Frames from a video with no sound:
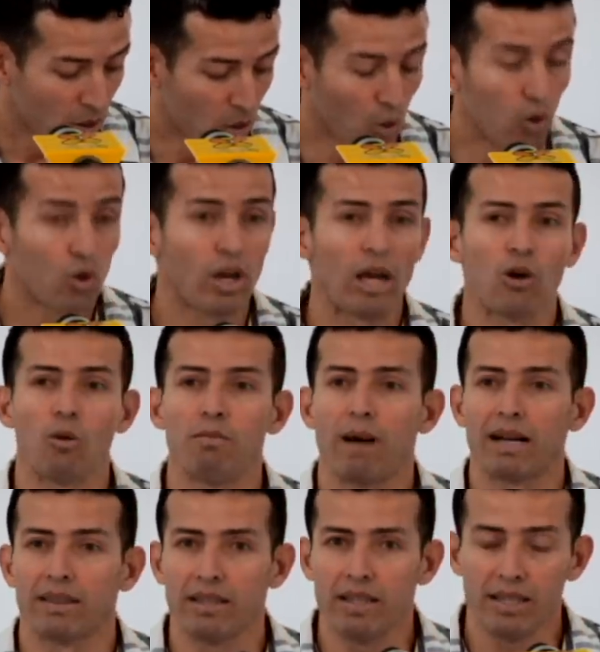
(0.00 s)
con los que
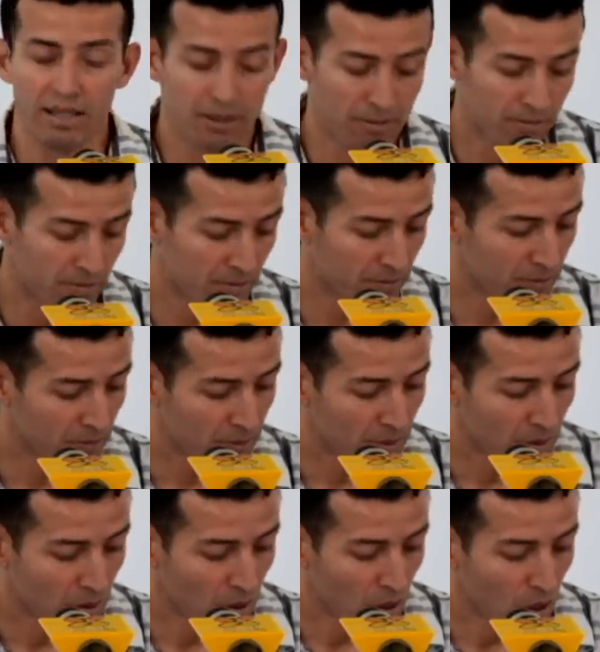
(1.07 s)
compartí,
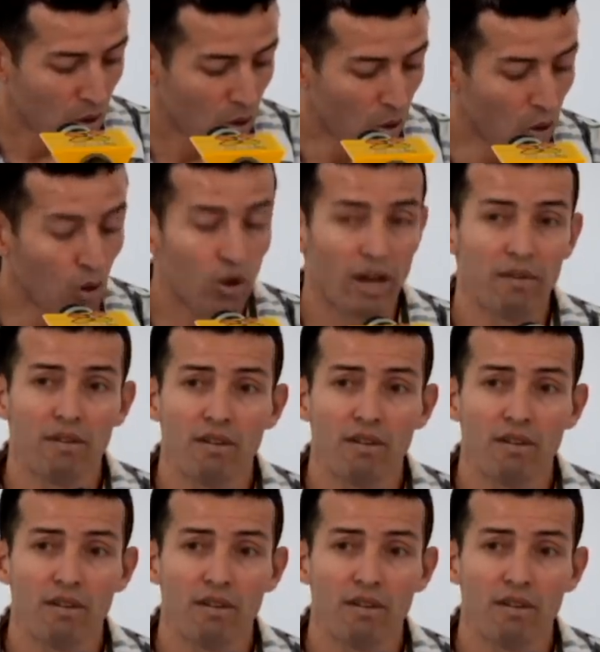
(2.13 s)
con los que